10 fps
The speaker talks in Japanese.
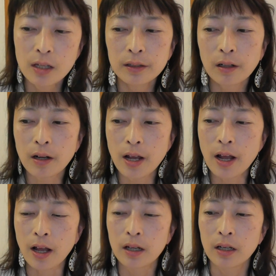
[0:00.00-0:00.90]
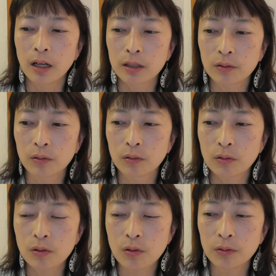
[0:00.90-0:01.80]
だからあ
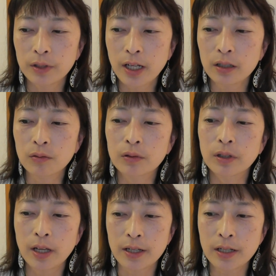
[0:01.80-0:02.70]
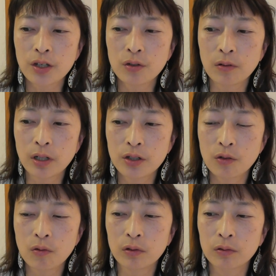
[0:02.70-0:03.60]
のその段において最初から
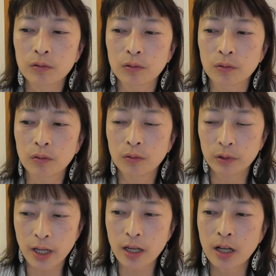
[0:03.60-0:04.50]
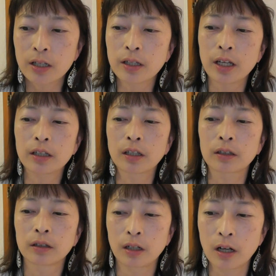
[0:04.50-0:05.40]
自己流でやりたいん
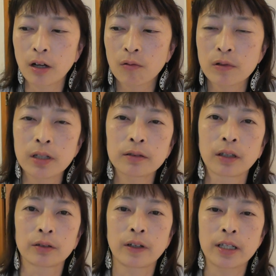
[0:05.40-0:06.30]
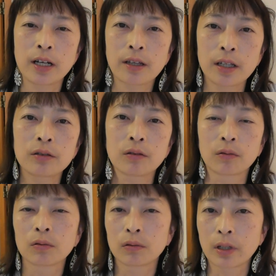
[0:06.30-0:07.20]
だったらコンサルタントはいらないという
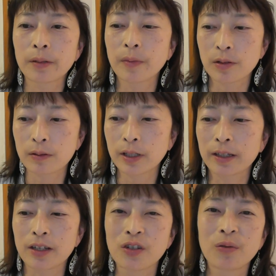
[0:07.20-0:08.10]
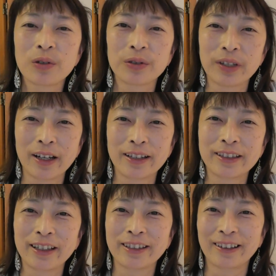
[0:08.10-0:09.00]
ことになりますだって自己流でやり
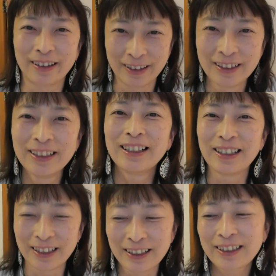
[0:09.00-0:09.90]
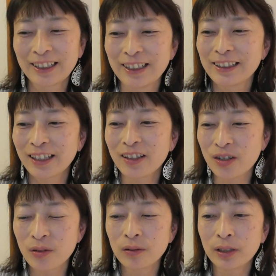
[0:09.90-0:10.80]
たいんだからはいなん
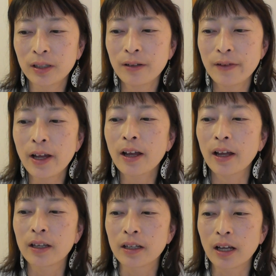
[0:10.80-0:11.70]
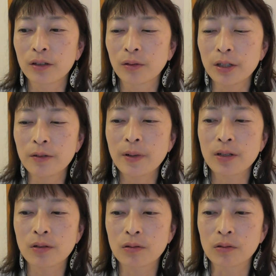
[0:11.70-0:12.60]
でそういう方はあの
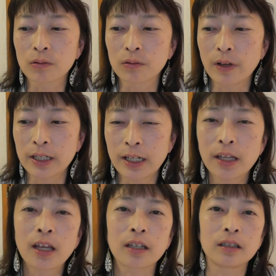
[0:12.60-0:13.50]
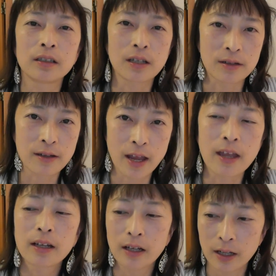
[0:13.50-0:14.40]
アドバイスはいらないですね
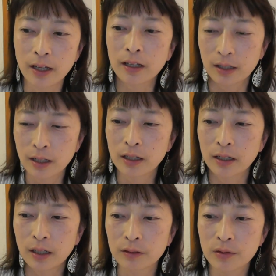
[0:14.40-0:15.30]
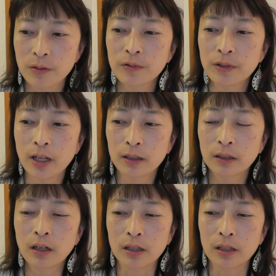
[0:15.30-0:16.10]
はいあの自分でやったら